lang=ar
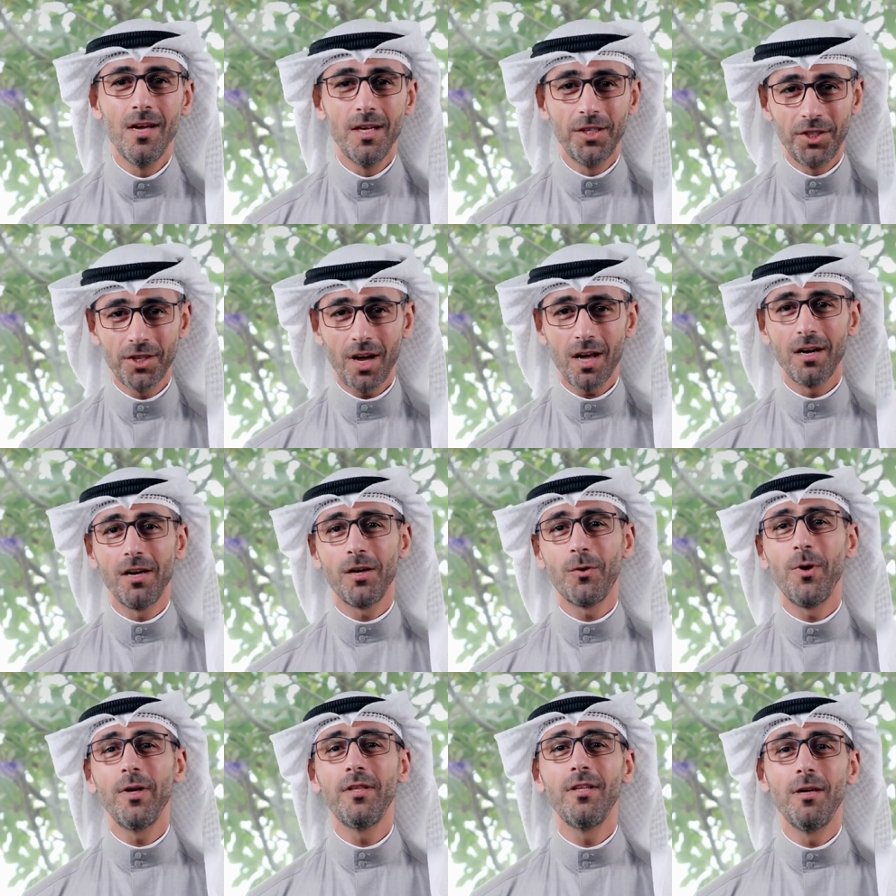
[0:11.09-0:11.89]
الشاعر
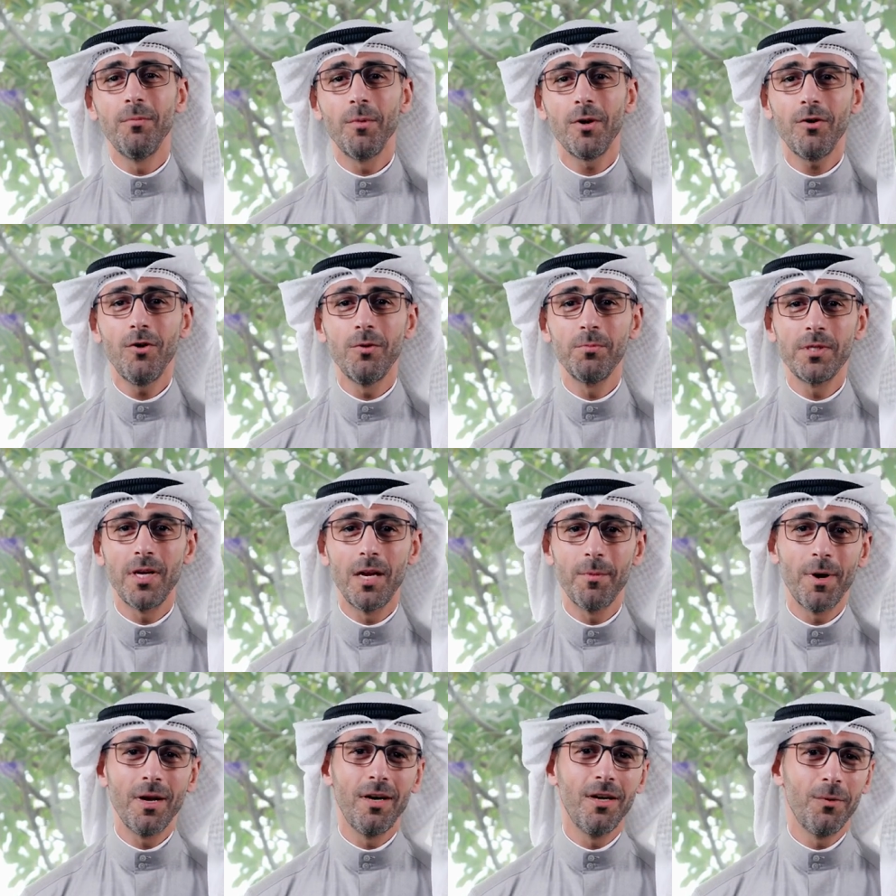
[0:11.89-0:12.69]
الكويتي المرحوم
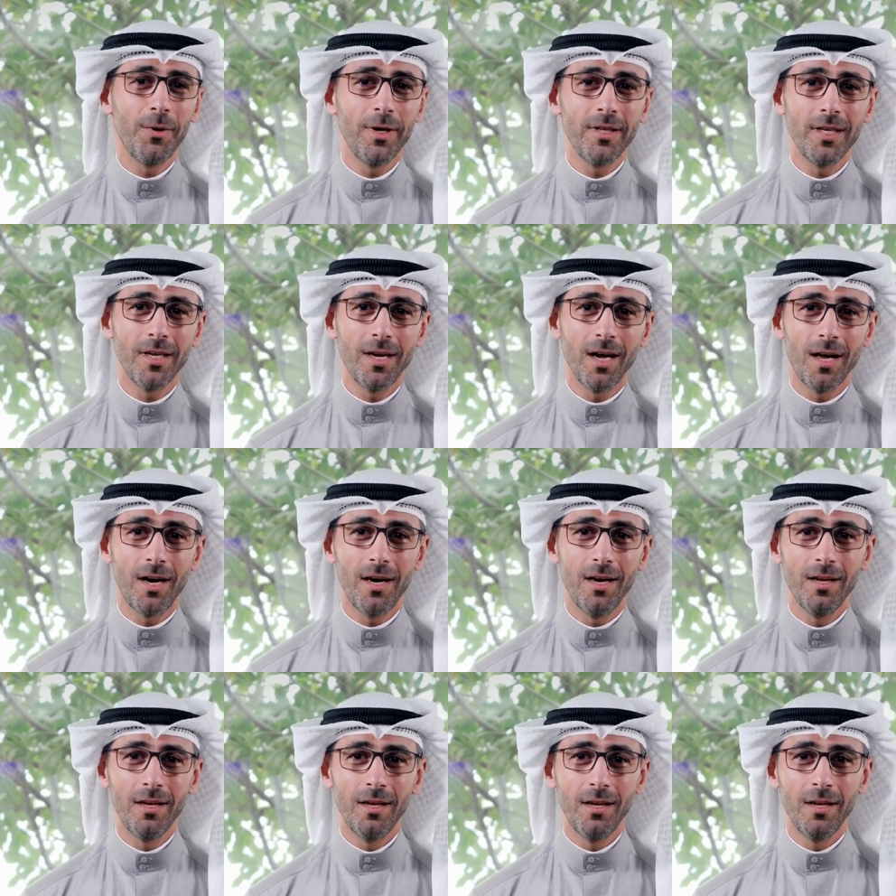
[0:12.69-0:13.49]
سليمان الهويدي
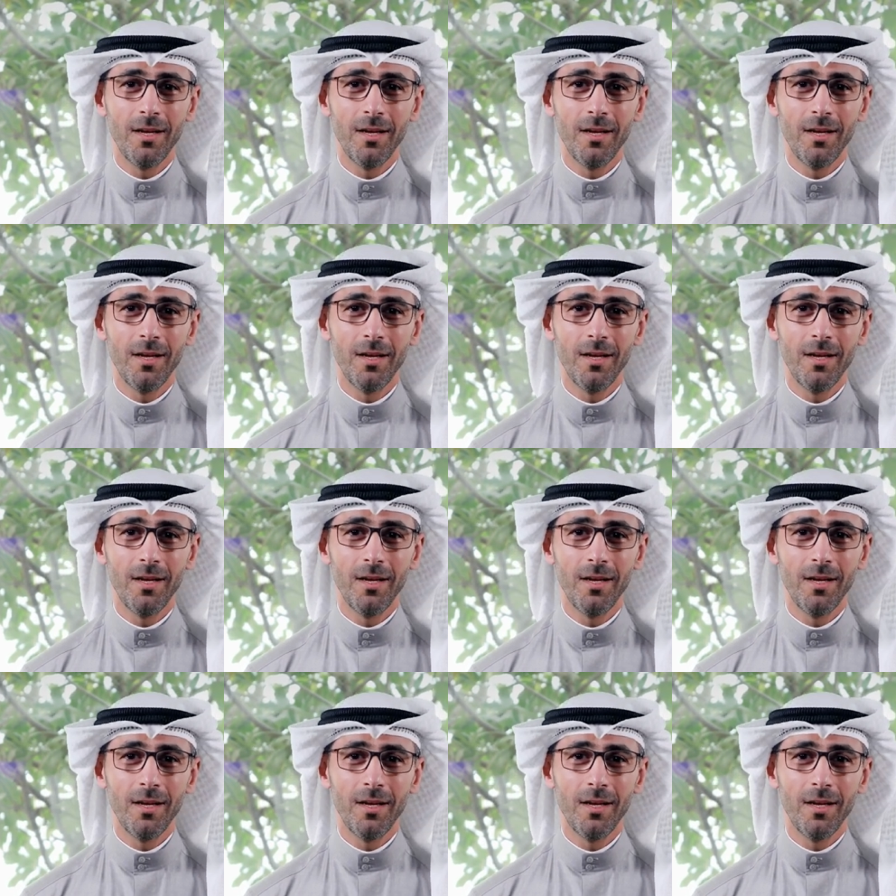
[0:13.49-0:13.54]
قال: